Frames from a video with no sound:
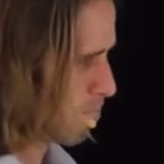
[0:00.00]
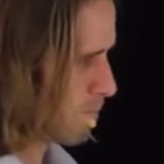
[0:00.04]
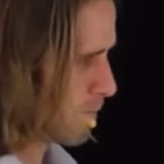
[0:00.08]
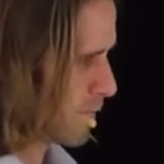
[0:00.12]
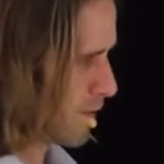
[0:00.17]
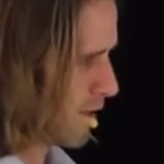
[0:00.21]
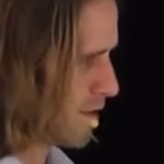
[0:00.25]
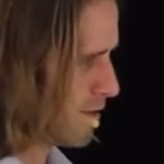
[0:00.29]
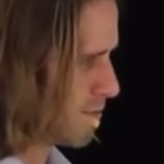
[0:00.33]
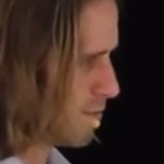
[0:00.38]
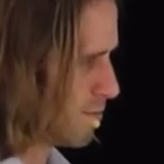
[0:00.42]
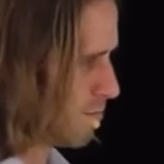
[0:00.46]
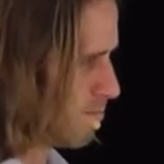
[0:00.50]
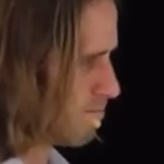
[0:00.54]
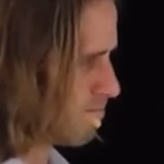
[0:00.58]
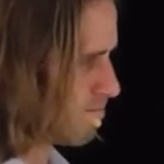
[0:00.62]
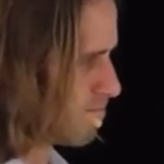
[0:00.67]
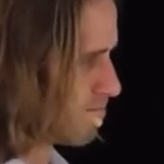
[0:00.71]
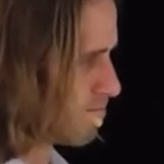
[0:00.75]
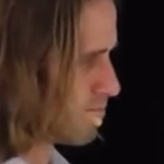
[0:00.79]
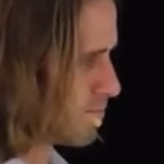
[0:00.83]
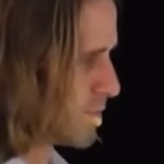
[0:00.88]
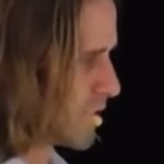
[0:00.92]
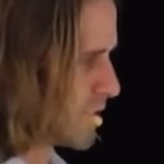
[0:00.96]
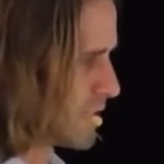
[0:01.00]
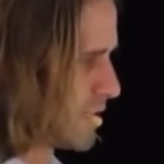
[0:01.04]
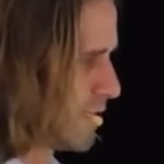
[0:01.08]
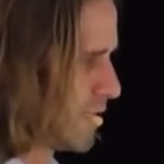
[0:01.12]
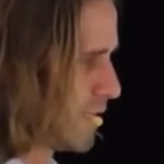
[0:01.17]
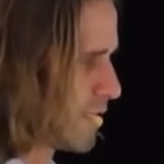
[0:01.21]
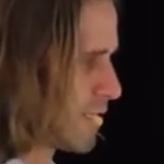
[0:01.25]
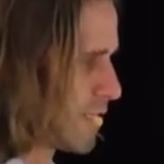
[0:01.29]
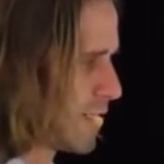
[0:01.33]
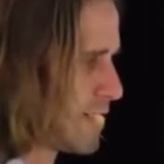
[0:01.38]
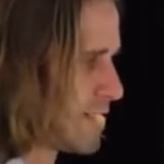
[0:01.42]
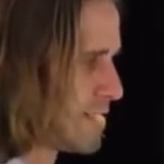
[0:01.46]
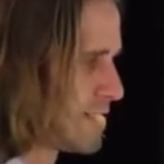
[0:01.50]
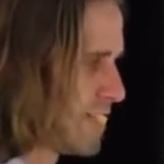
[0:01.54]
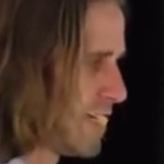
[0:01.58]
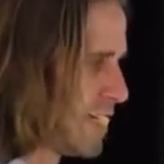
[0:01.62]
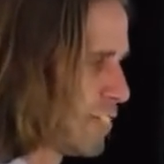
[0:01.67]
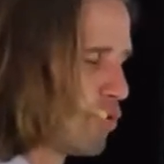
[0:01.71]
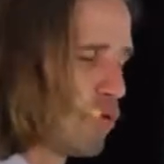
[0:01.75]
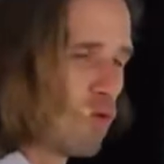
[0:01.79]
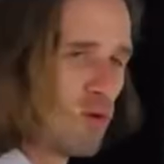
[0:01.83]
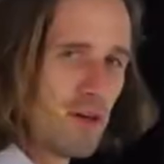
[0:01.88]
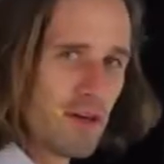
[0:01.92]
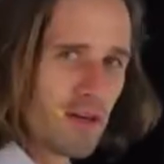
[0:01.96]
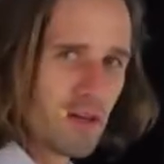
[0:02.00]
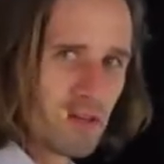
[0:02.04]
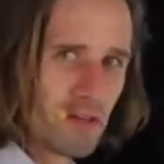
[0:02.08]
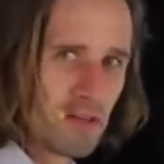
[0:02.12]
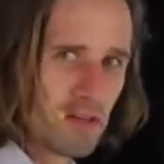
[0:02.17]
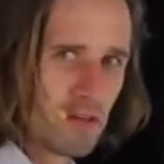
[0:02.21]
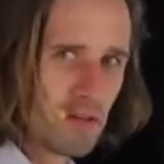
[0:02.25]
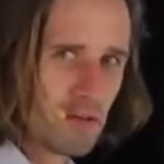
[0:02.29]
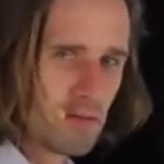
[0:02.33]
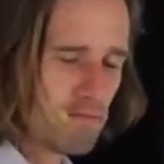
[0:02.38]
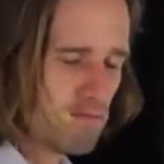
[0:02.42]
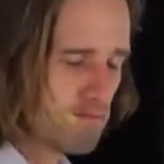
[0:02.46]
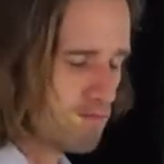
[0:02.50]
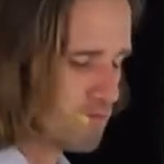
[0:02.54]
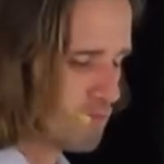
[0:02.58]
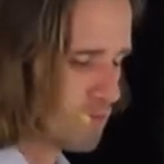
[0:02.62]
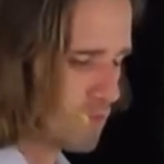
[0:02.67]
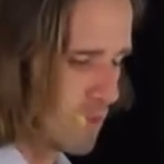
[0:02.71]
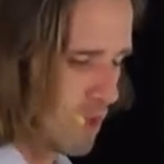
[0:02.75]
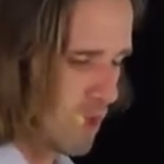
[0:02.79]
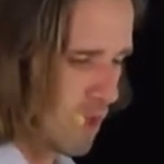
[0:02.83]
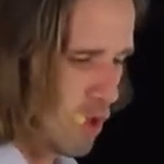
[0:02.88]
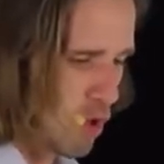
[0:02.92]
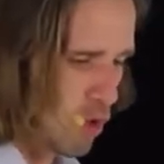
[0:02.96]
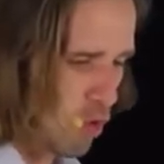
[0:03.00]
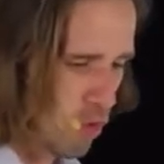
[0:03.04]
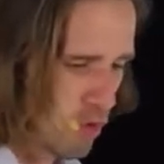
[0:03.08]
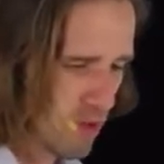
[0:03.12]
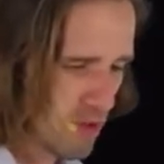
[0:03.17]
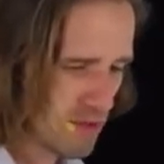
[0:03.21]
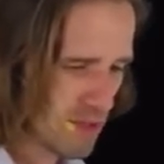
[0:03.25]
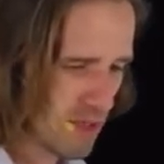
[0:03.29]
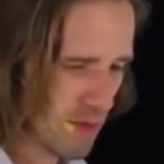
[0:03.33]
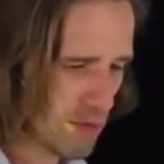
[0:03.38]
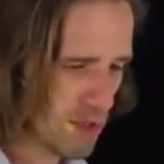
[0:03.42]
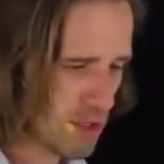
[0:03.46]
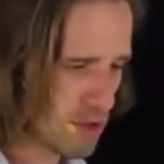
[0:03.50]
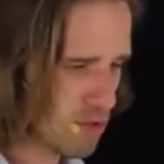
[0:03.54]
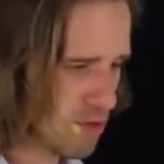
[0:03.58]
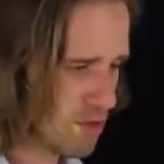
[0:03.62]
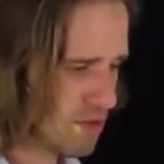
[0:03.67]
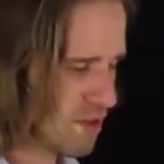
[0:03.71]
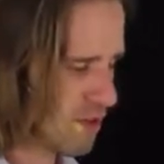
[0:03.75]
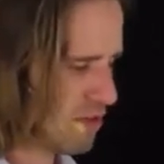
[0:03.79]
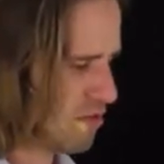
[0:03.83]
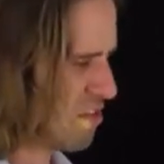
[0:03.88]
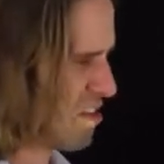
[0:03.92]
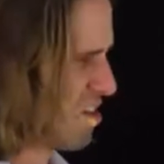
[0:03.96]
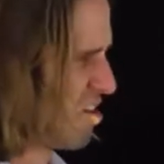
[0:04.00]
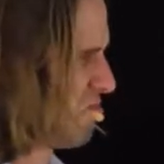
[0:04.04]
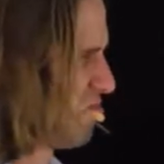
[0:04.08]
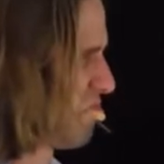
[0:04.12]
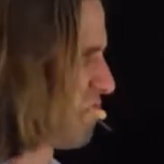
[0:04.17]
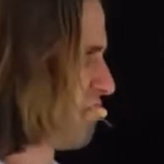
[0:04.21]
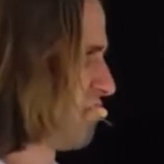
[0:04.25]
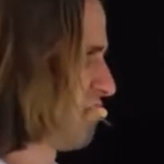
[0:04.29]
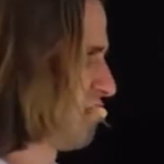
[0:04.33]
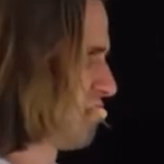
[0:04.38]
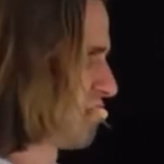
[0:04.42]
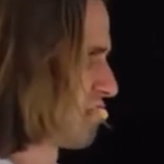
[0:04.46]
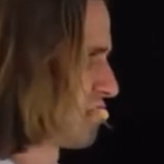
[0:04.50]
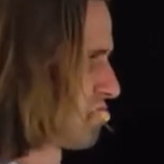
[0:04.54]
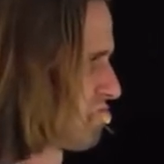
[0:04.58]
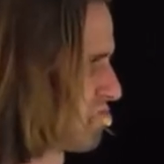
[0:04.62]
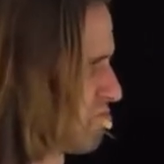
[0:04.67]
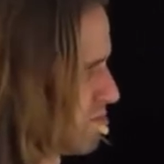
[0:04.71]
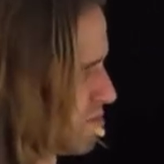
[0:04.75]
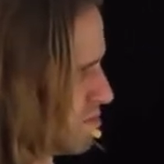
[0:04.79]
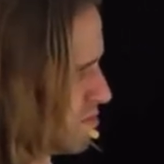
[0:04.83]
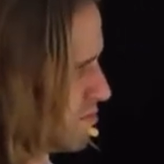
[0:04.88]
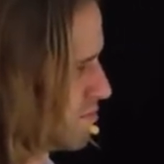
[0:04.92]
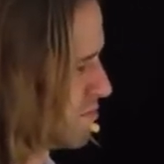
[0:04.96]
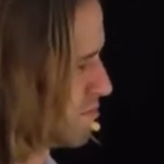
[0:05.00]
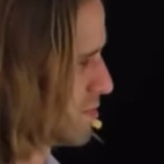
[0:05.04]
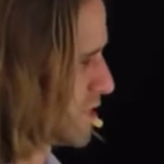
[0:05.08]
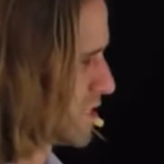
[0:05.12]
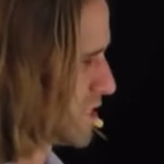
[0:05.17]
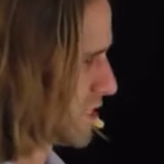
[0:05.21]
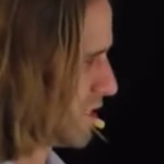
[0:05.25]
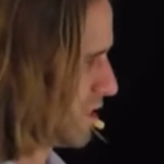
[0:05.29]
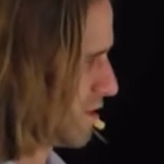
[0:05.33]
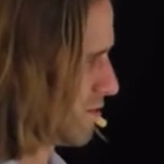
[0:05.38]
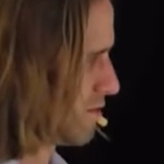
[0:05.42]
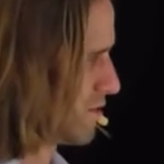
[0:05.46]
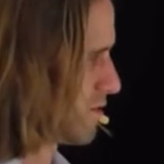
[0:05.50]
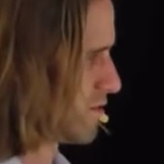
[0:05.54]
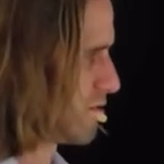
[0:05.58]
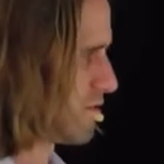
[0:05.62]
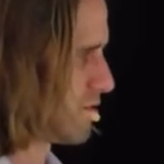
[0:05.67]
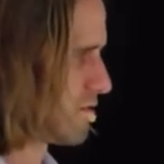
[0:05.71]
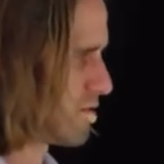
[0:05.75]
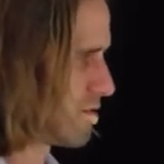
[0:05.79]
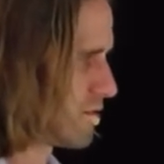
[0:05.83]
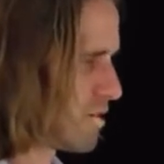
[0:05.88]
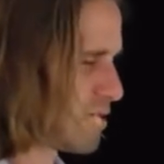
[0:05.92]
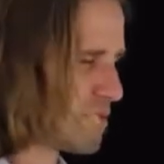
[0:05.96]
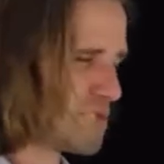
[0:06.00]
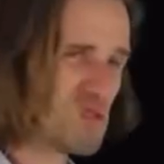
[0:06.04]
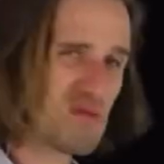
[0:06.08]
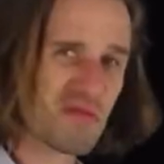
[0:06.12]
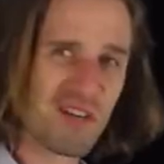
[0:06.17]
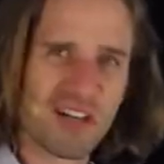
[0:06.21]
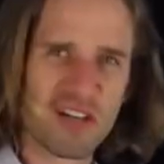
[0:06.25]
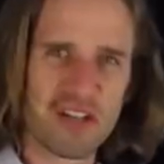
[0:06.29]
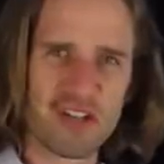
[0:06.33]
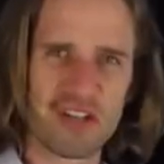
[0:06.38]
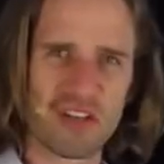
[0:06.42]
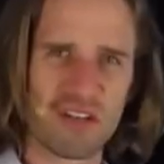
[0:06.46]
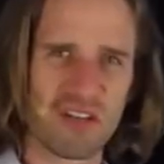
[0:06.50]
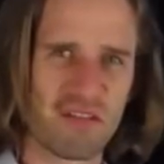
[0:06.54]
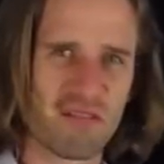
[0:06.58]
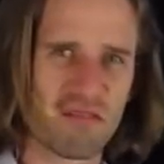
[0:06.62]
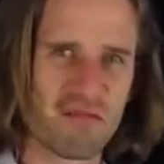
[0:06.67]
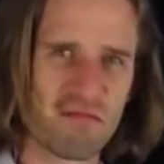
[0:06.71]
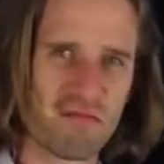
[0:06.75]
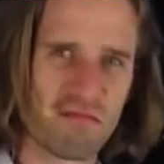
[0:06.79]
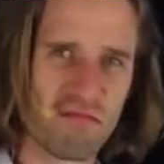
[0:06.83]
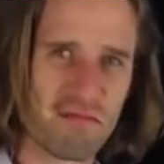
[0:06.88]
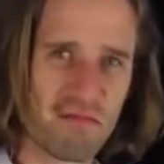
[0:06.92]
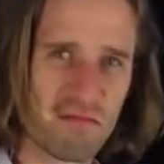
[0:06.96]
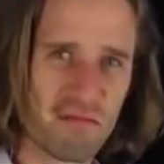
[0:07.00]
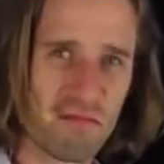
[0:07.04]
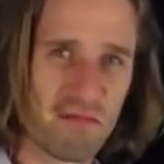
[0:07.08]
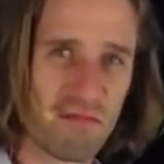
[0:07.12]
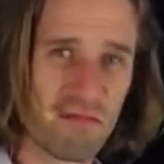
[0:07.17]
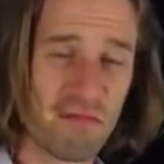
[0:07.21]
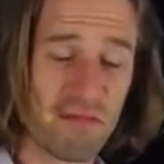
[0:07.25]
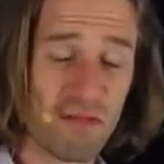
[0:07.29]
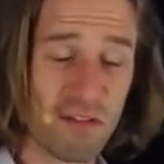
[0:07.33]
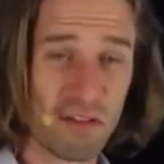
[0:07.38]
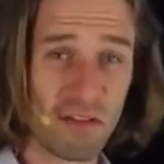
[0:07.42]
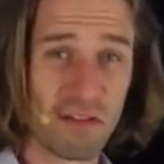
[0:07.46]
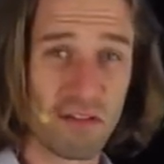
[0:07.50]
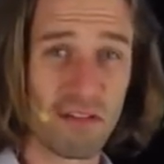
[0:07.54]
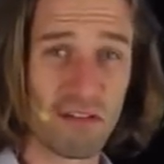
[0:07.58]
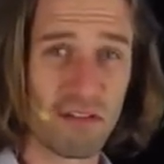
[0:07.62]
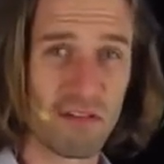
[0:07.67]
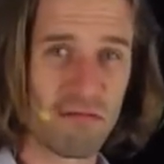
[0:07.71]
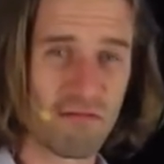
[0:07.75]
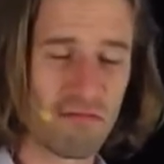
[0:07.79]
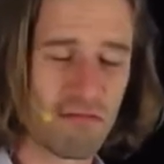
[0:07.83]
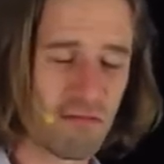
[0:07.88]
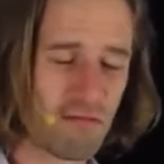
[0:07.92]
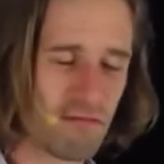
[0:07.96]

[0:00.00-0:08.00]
Also, das Denken hat eine sehr hohe Rendite. Und jetzt kann man natürlich sagen, okay, das Denken, das ist aber so anstrengend. Will ich nicht.